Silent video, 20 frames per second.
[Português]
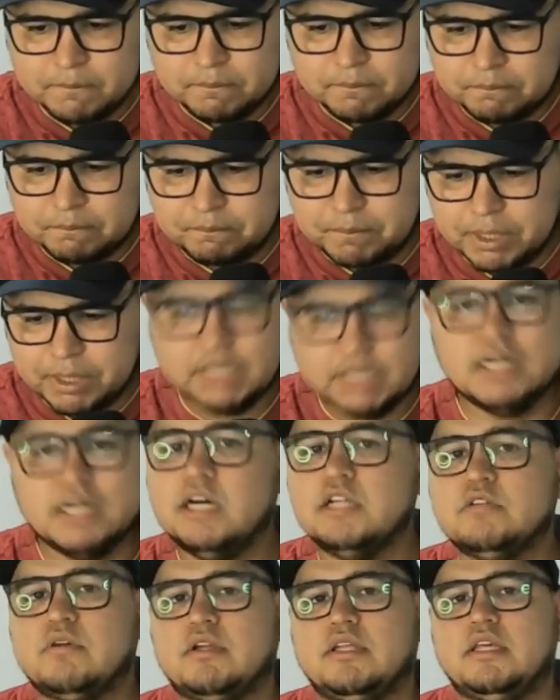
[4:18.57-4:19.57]

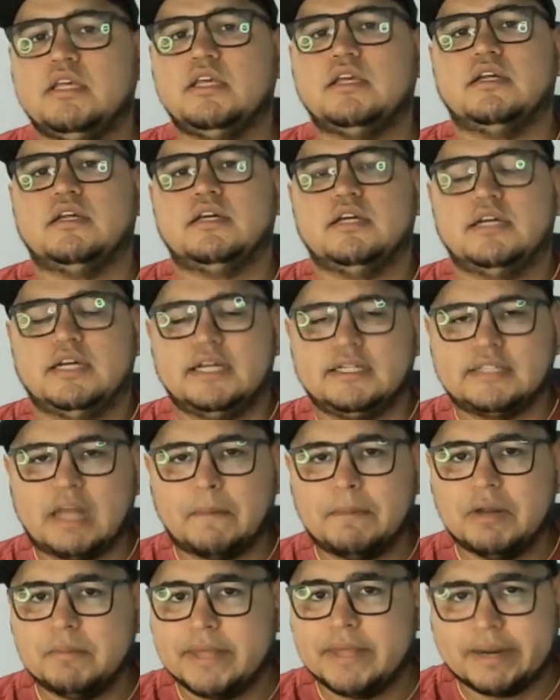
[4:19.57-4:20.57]
brincando ali na
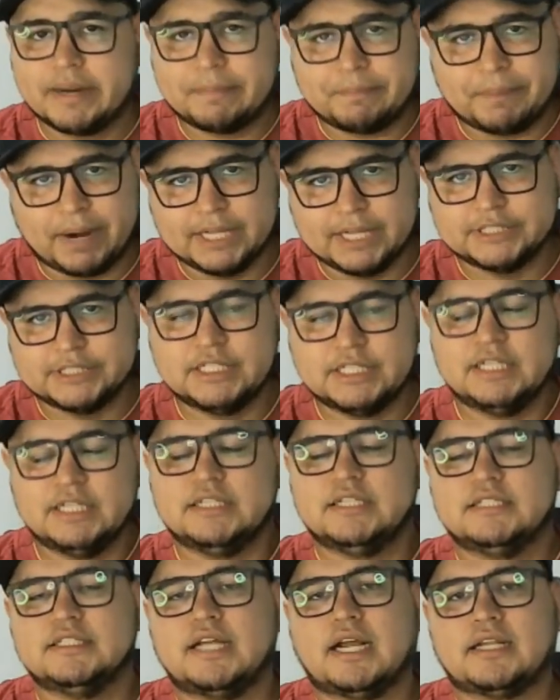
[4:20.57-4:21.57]
primeira página
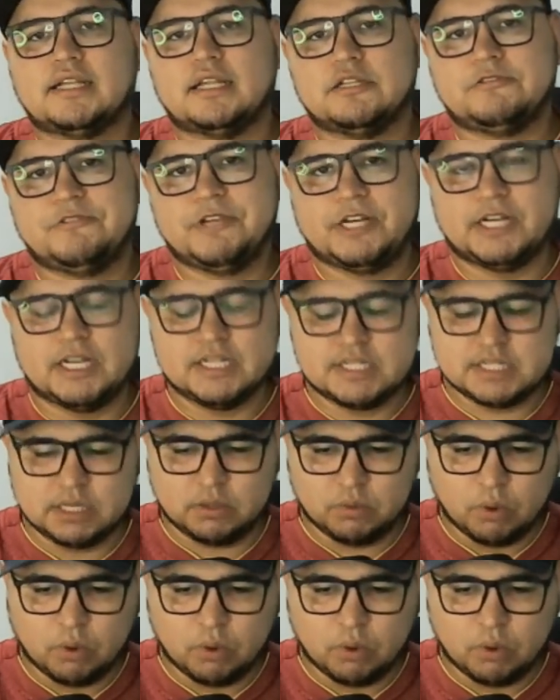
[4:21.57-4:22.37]
da classificação.